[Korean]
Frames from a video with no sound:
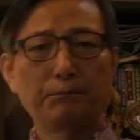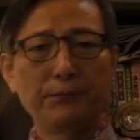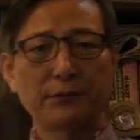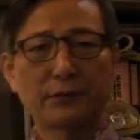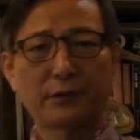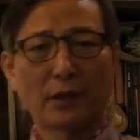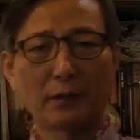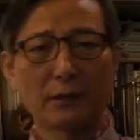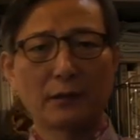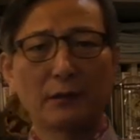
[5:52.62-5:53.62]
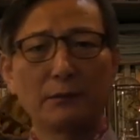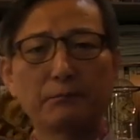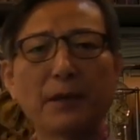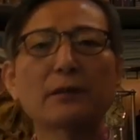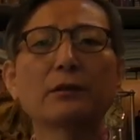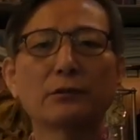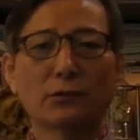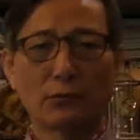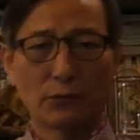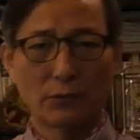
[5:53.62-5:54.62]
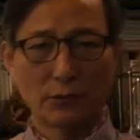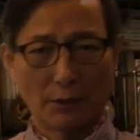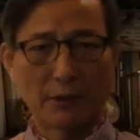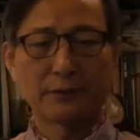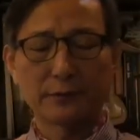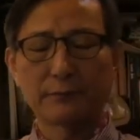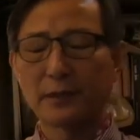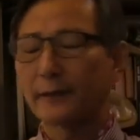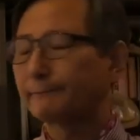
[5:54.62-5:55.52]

비슷한 패턴으로 나와 있습니다.